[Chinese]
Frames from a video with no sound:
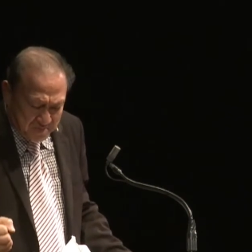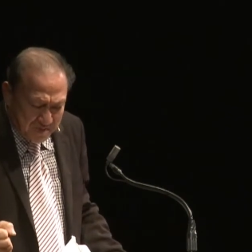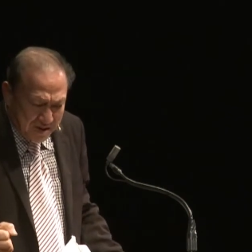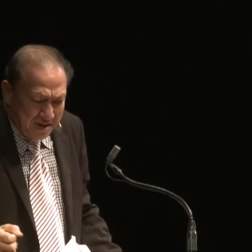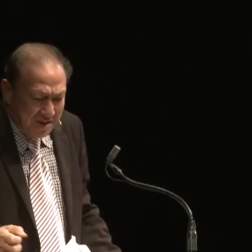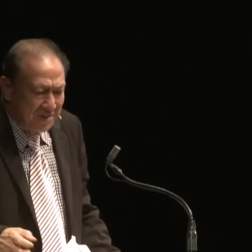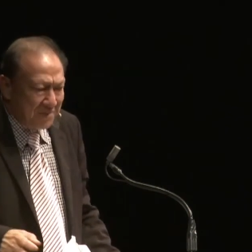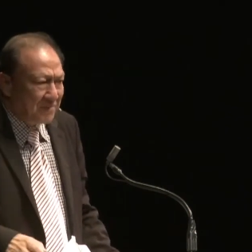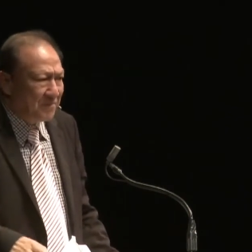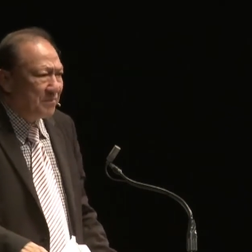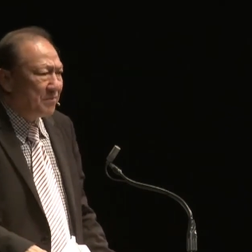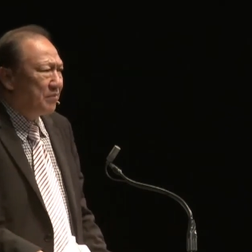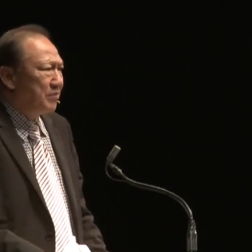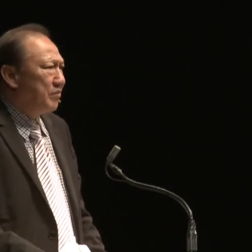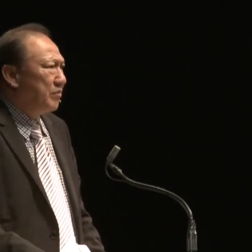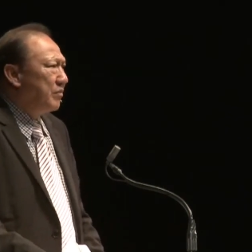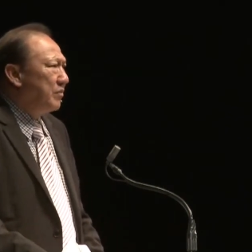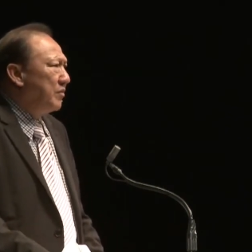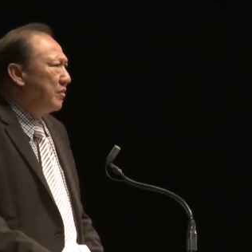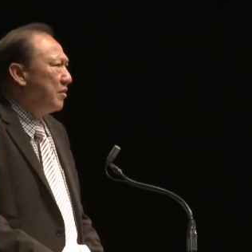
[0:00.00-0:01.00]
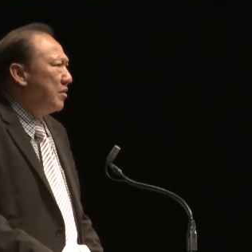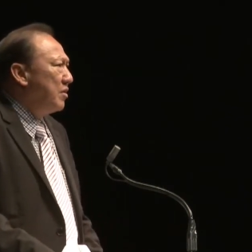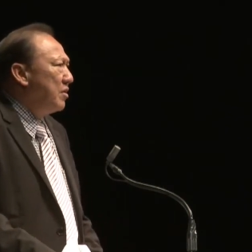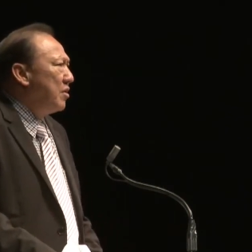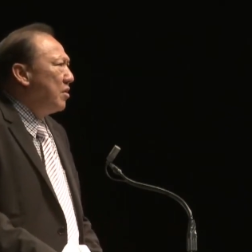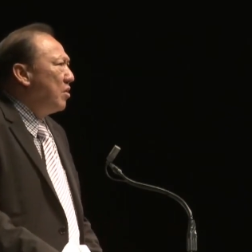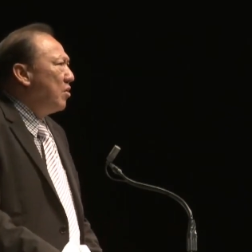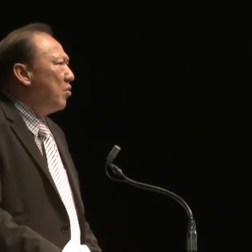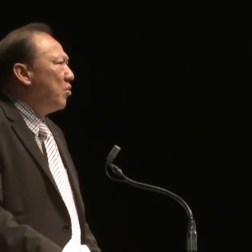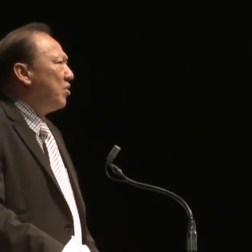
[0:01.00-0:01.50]
敬拜；
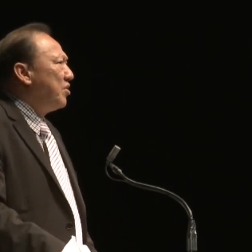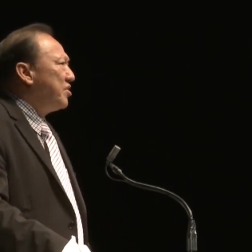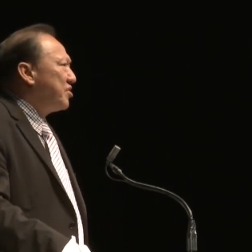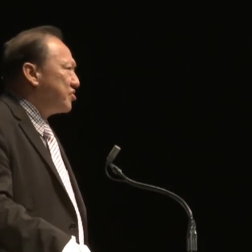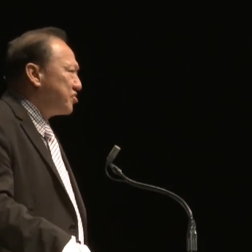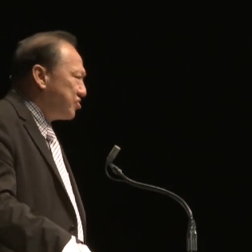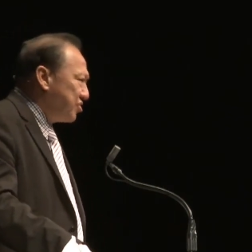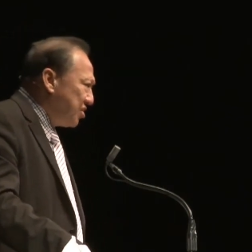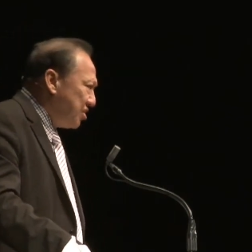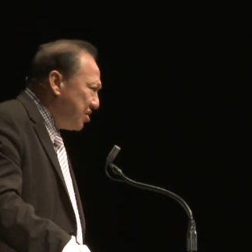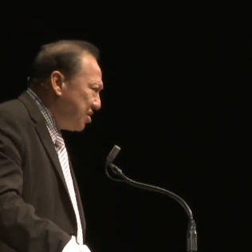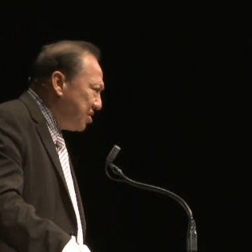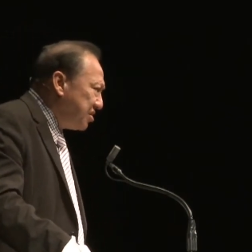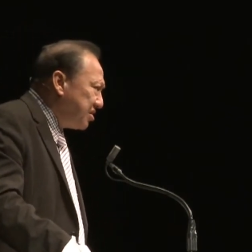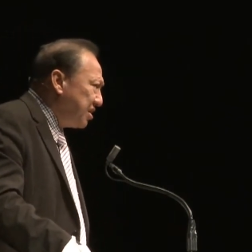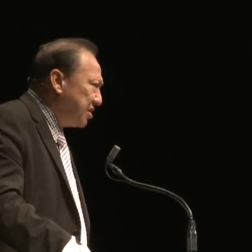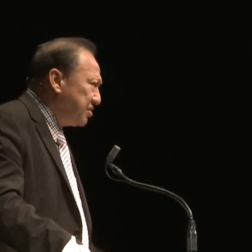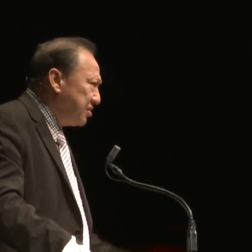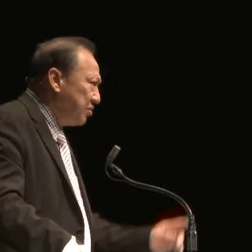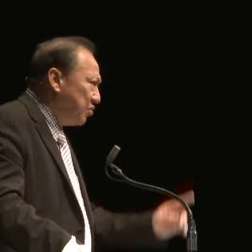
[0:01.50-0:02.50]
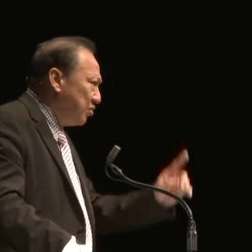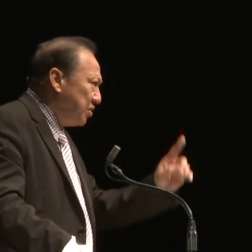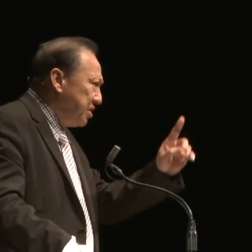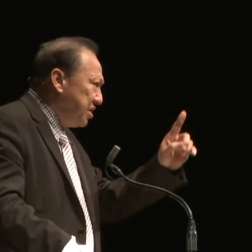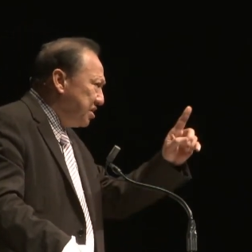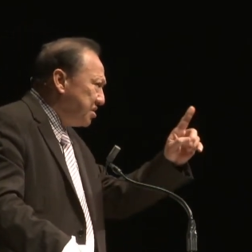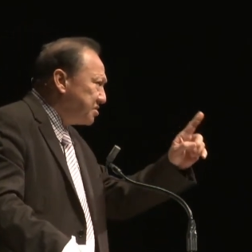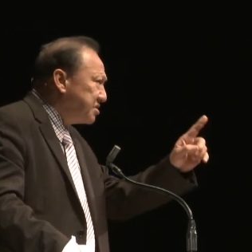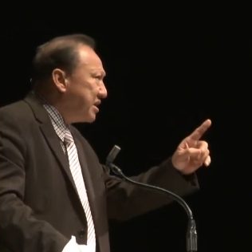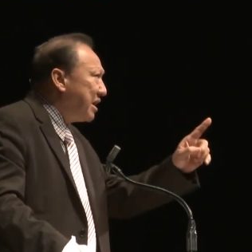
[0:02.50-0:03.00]
我的神，但是
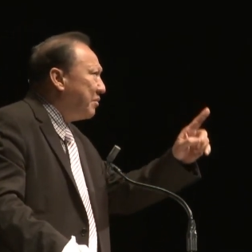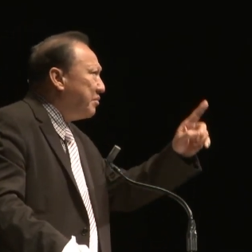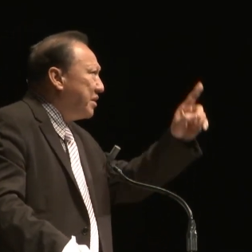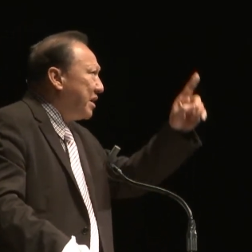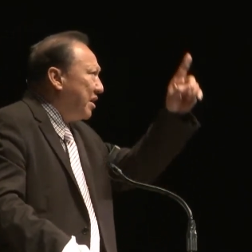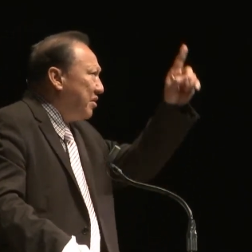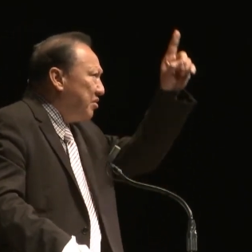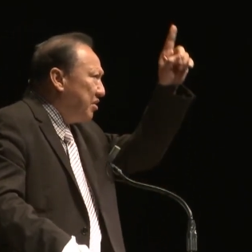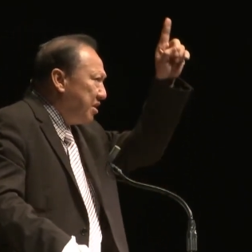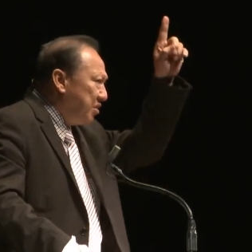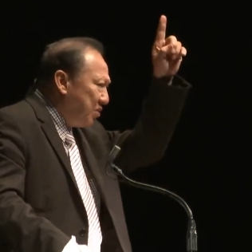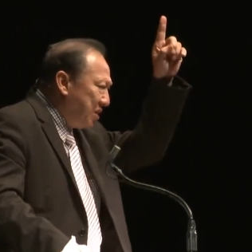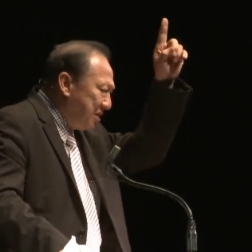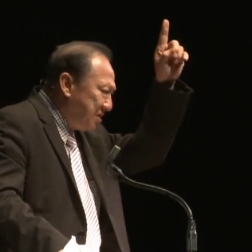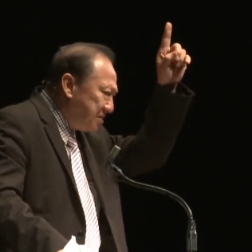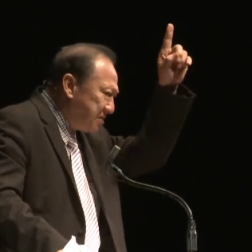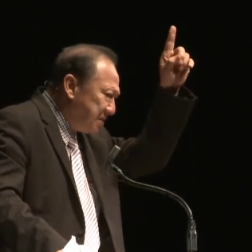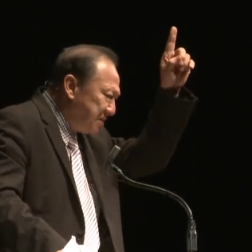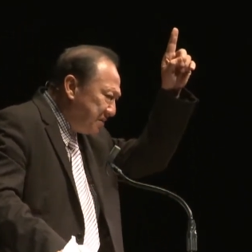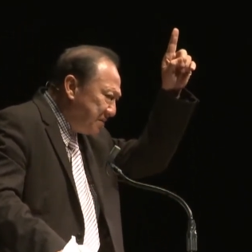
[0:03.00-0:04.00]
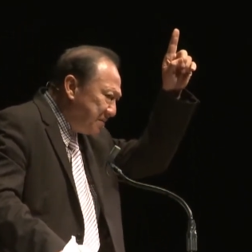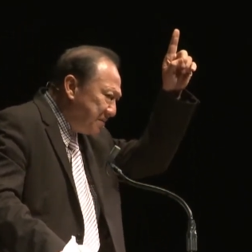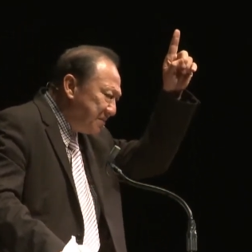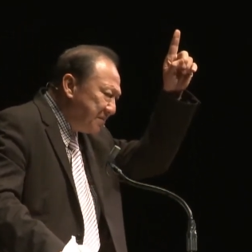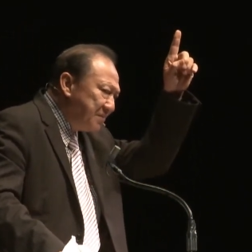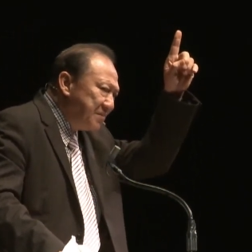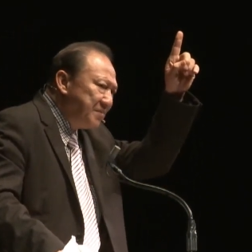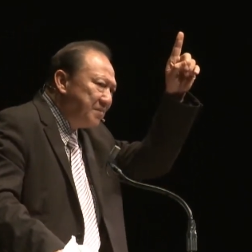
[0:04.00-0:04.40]
我你上面还有另外的神。